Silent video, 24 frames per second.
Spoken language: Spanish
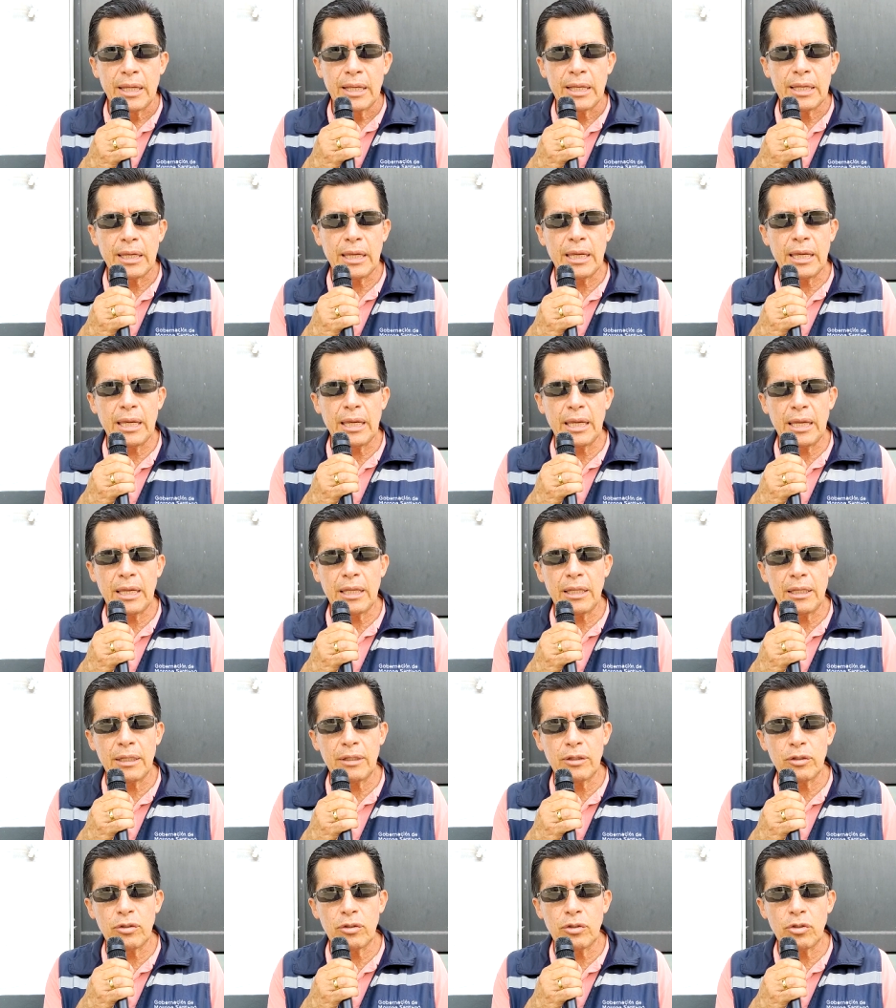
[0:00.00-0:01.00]

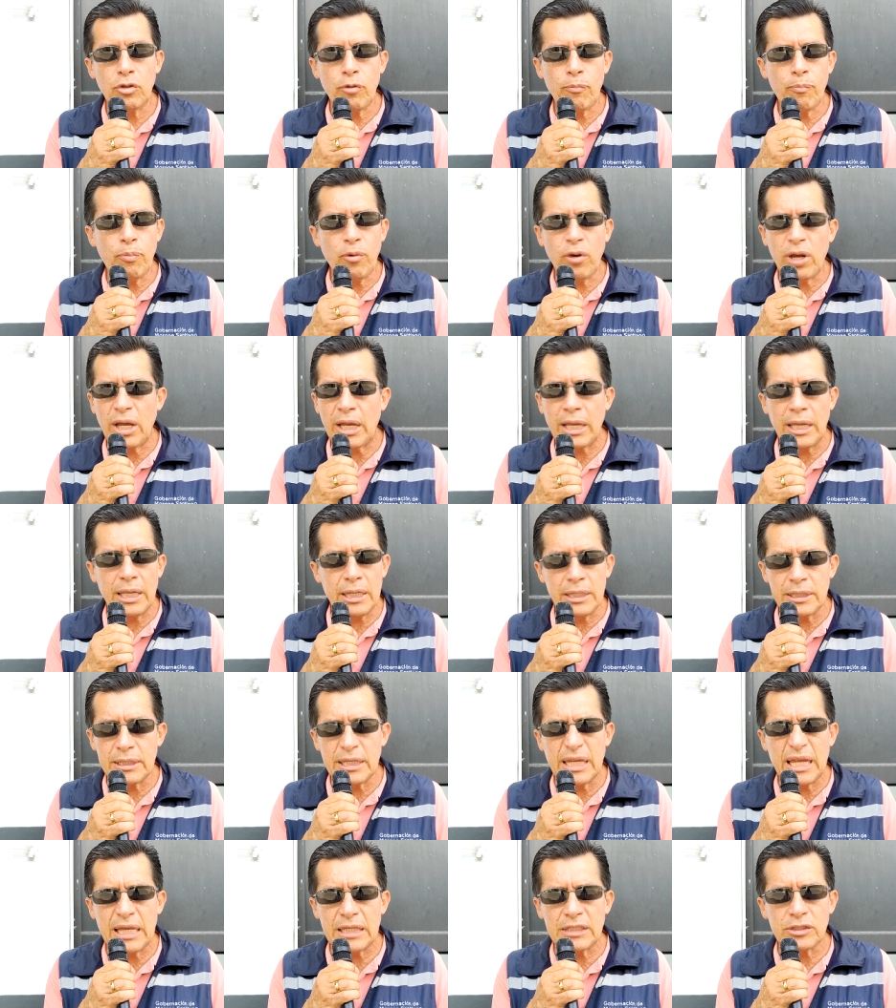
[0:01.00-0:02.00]
que no pongan en
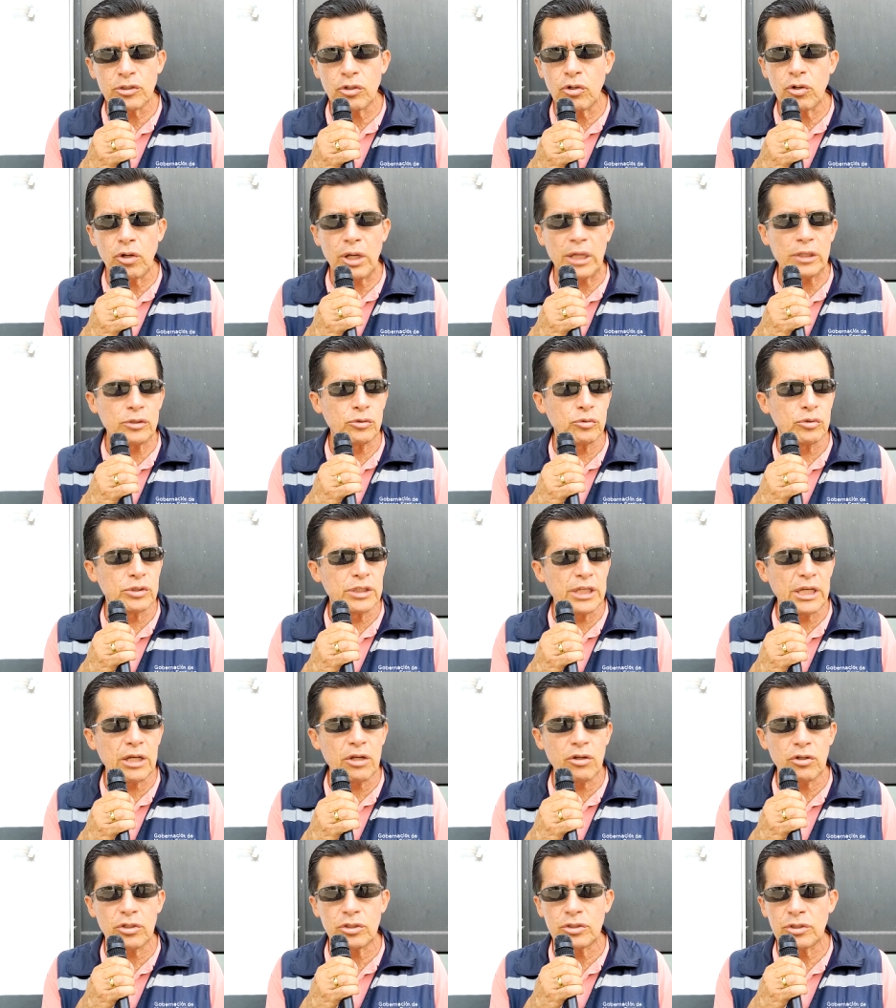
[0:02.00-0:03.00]
riesgo a sus
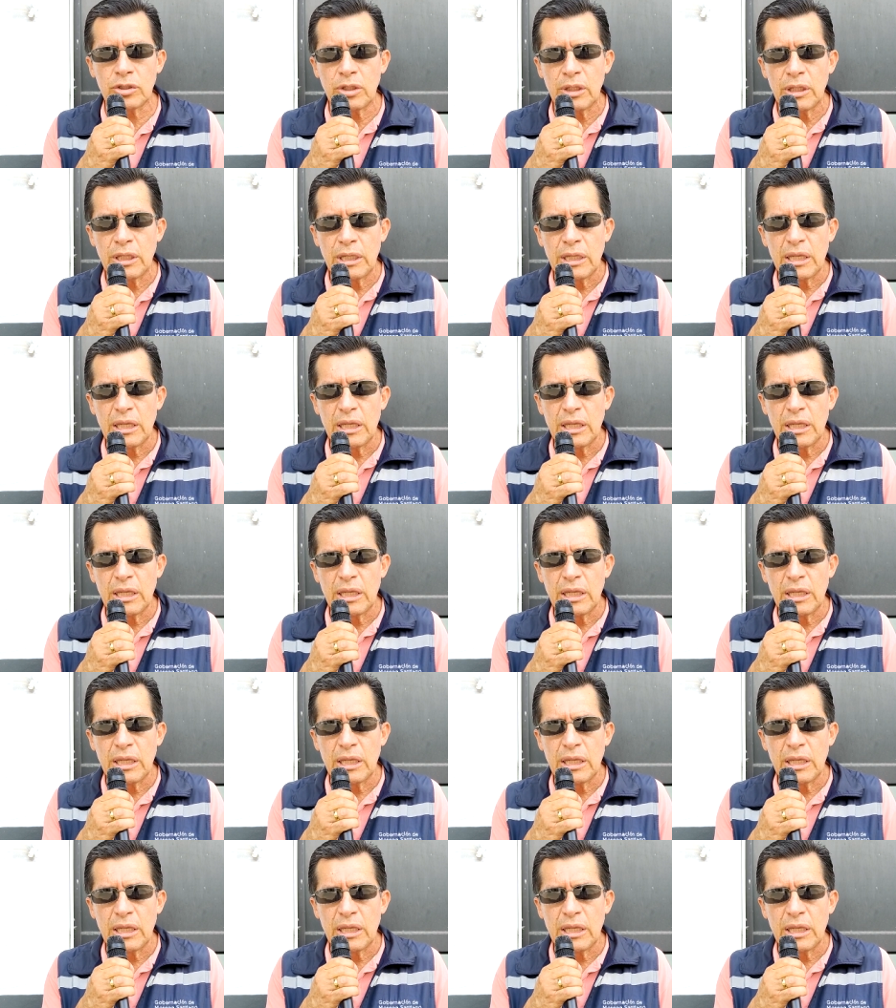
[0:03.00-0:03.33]
hijos